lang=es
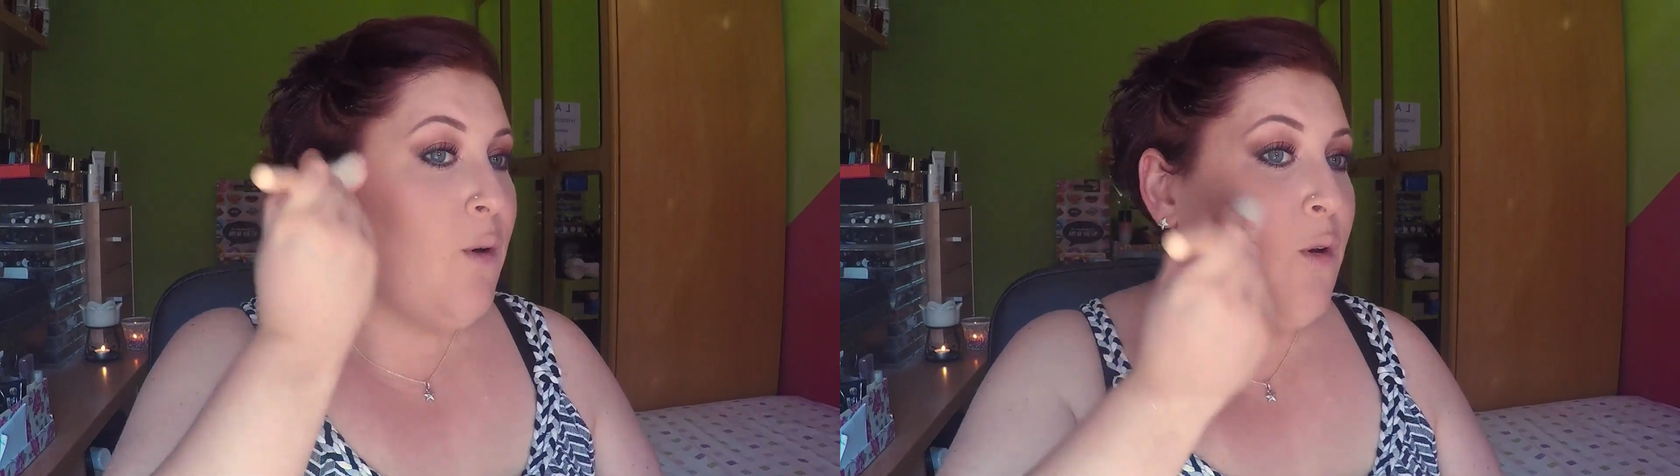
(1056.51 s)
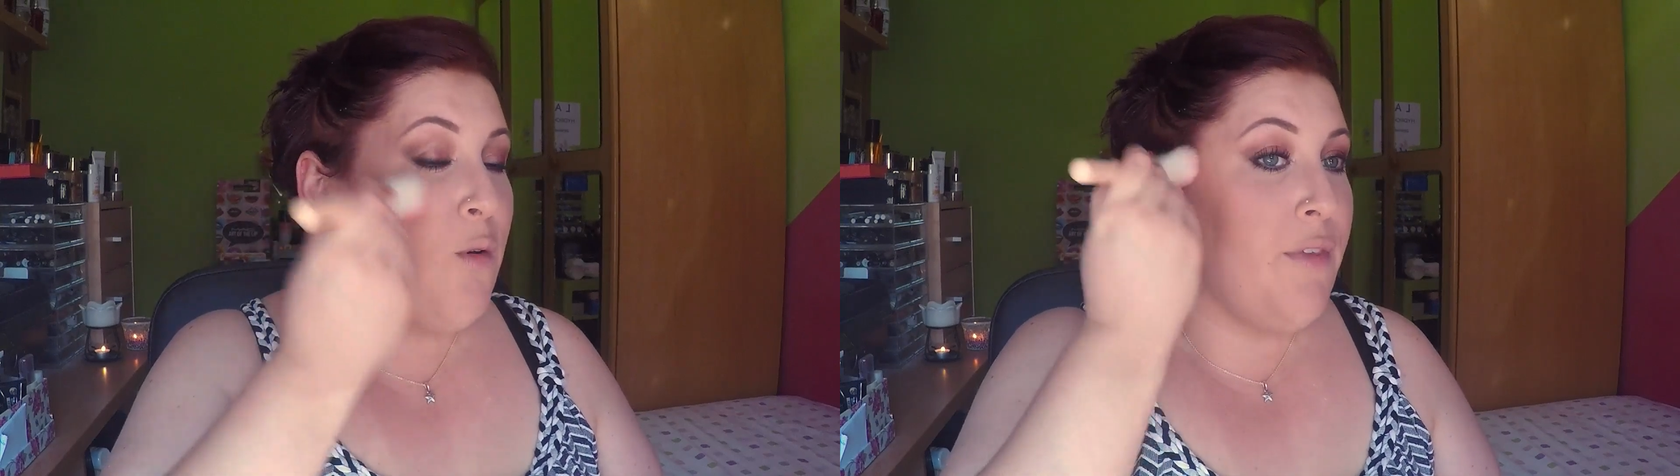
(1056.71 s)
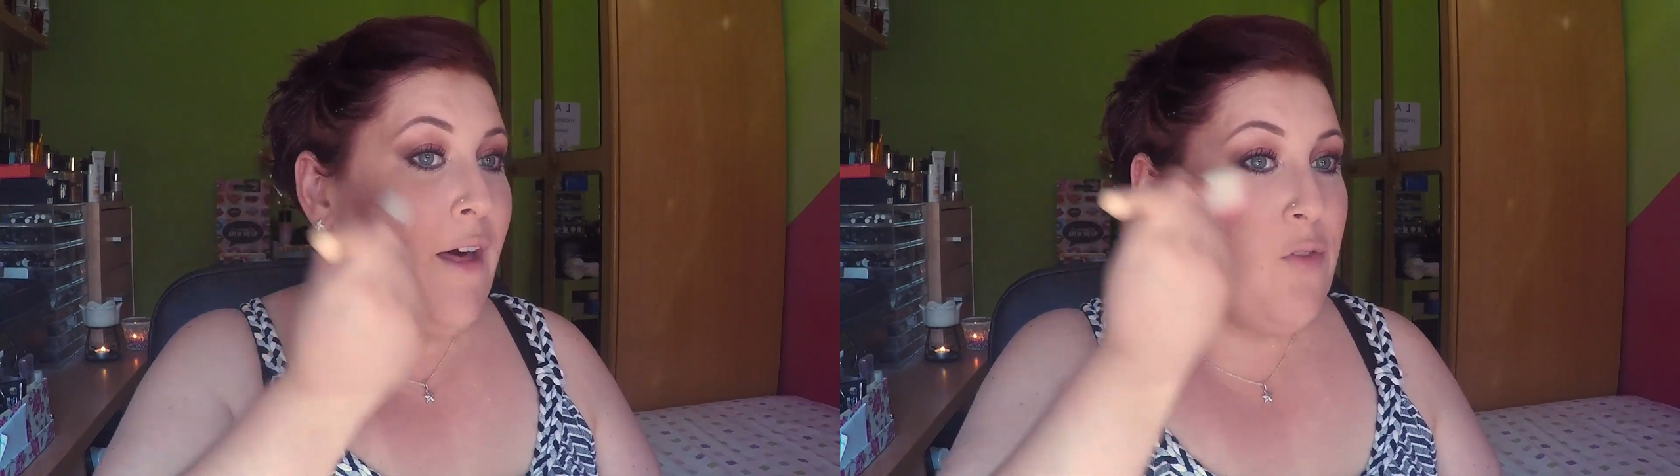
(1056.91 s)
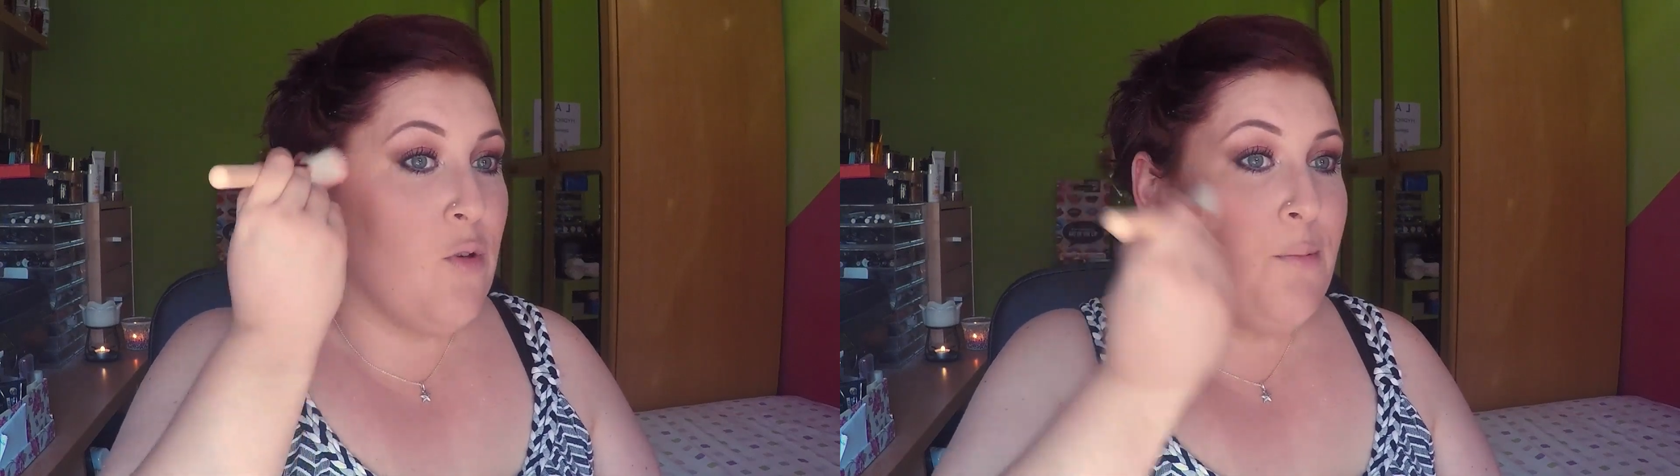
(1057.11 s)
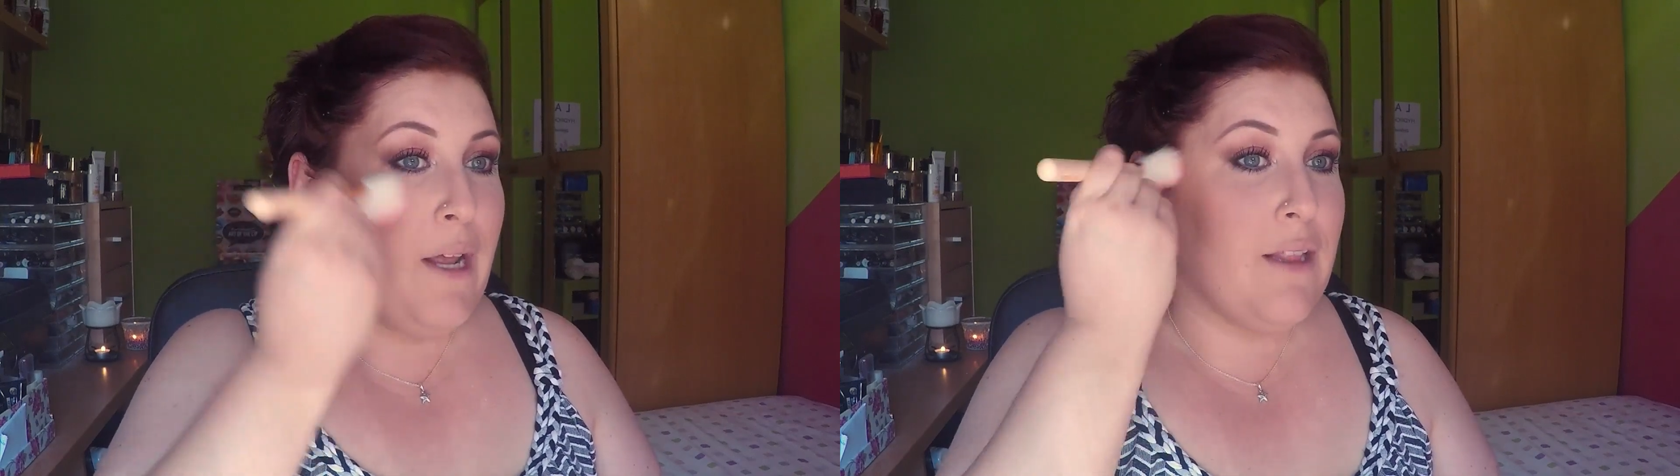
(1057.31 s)

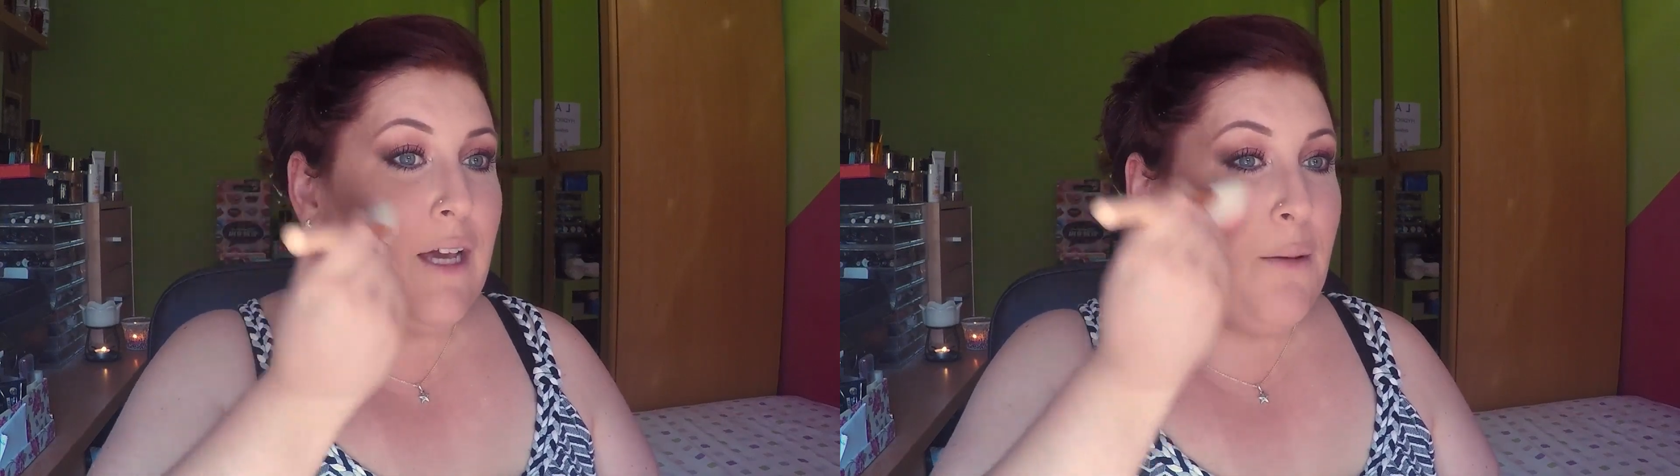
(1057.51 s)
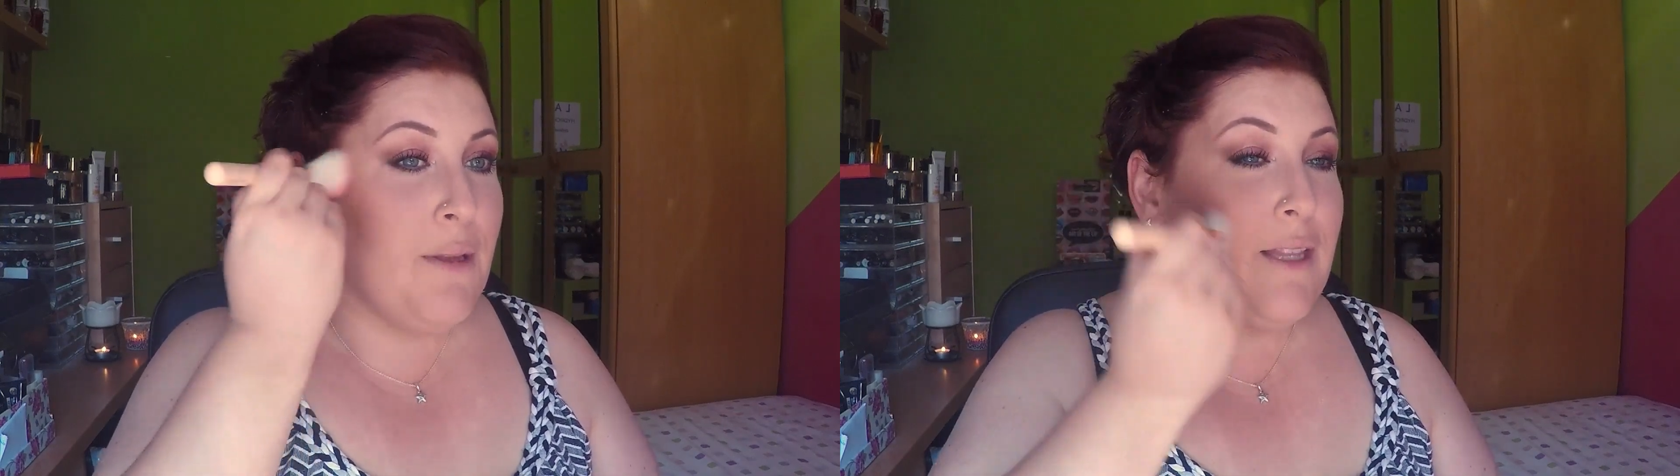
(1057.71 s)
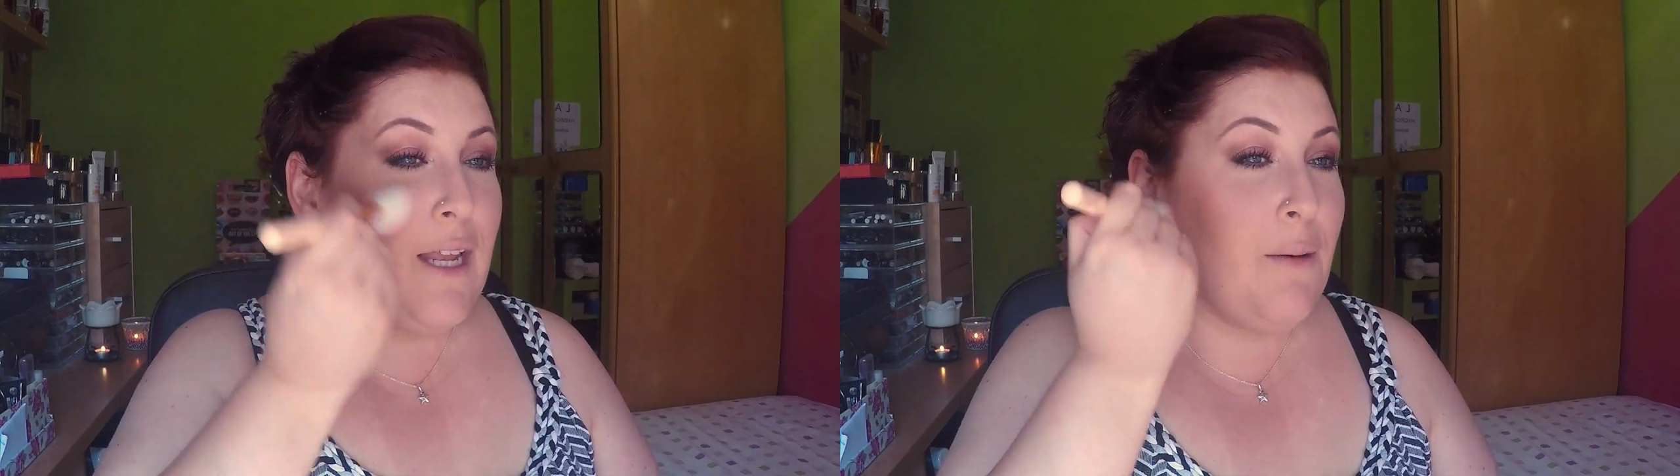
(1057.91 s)
rozando prácticamente